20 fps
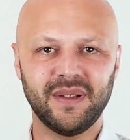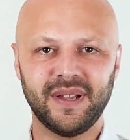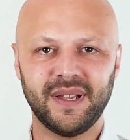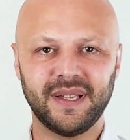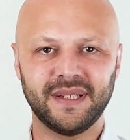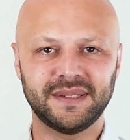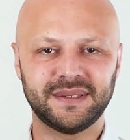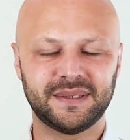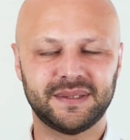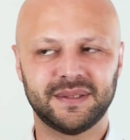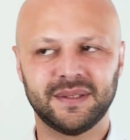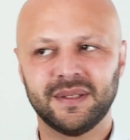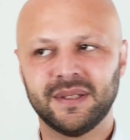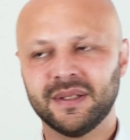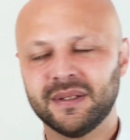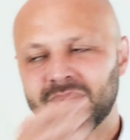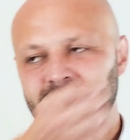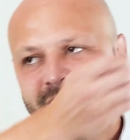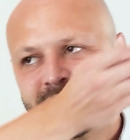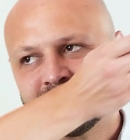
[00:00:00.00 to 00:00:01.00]
Es
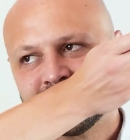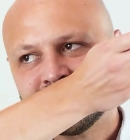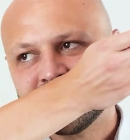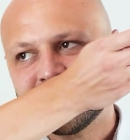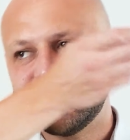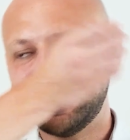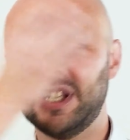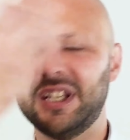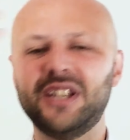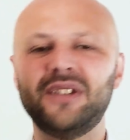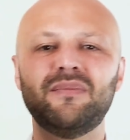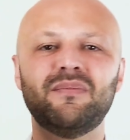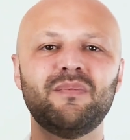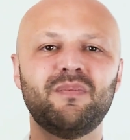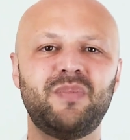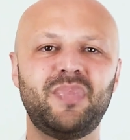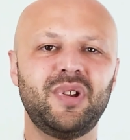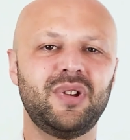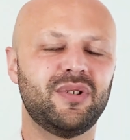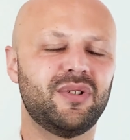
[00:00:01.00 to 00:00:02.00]

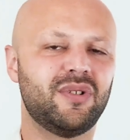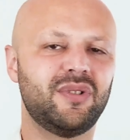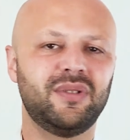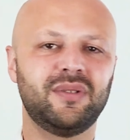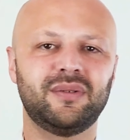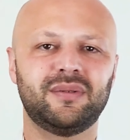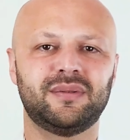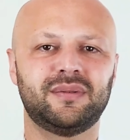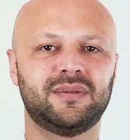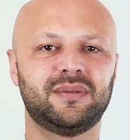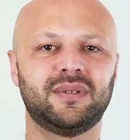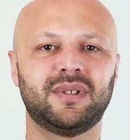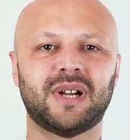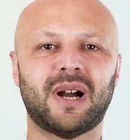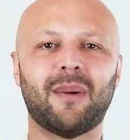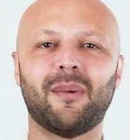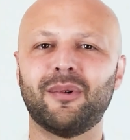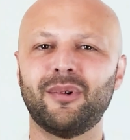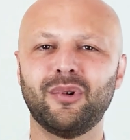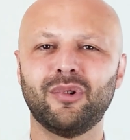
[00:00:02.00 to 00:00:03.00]
limpio,
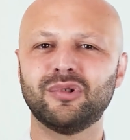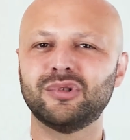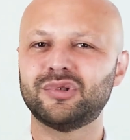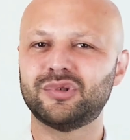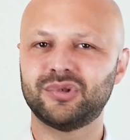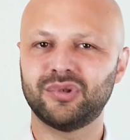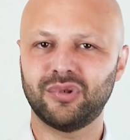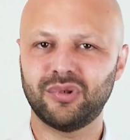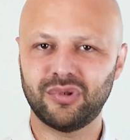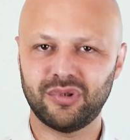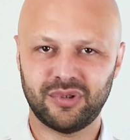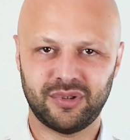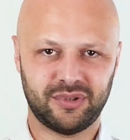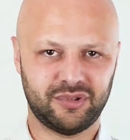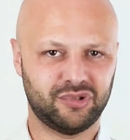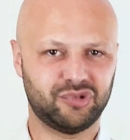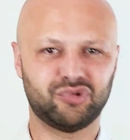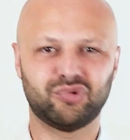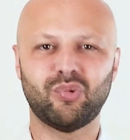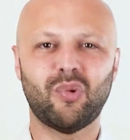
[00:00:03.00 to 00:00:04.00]
jabonoso,
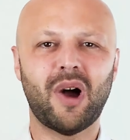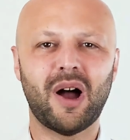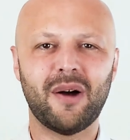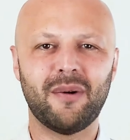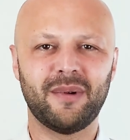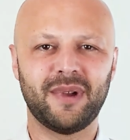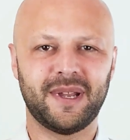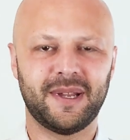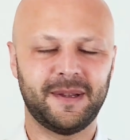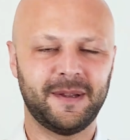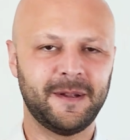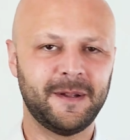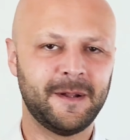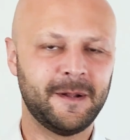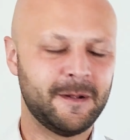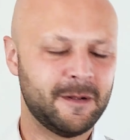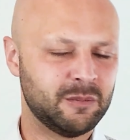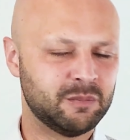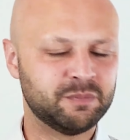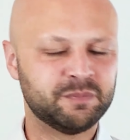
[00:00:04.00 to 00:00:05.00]
suave,